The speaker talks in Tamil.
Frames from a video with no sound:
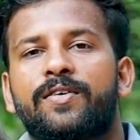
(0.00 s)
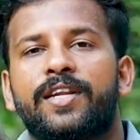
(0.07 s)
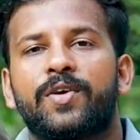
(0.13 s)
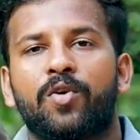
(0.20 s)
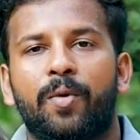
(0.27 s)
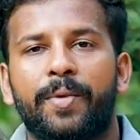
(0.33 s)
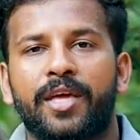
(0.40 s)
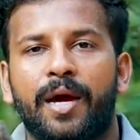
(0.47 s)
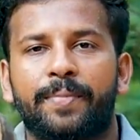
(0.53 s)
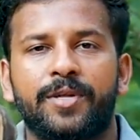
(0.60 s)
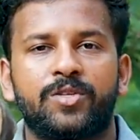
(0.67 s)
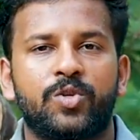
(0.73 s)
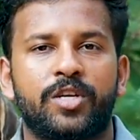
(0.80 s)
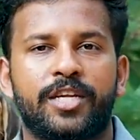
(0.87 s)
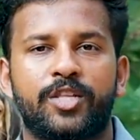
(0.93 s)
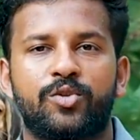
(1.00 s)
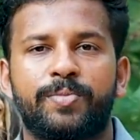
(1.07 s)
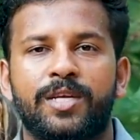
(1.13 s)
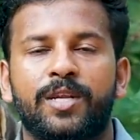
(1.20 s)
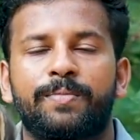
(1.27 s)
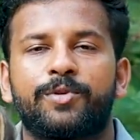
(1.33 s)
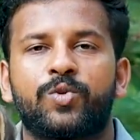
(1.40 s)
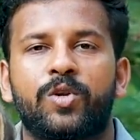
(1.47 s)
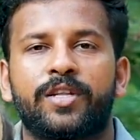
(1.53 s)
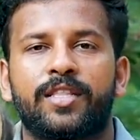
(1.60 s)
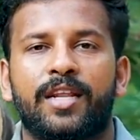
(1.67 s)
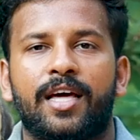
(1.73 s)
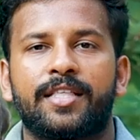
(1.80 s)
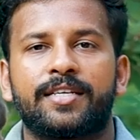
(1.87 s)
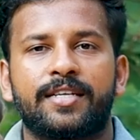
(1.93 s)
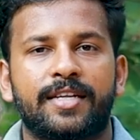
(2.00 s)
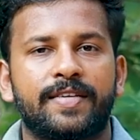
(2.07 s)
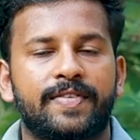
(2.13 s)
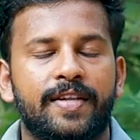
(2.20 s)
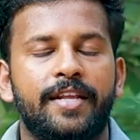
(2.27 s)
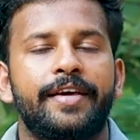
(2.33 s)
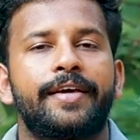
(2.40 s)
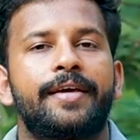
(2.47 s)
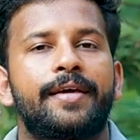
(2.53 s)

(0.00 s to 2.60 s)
டிவார்மிங் அப்படின்னு சொல்லிட்டு எதுவுமே நம்ம சொல்கிறது இல்லை அதுக்கு ரீசன்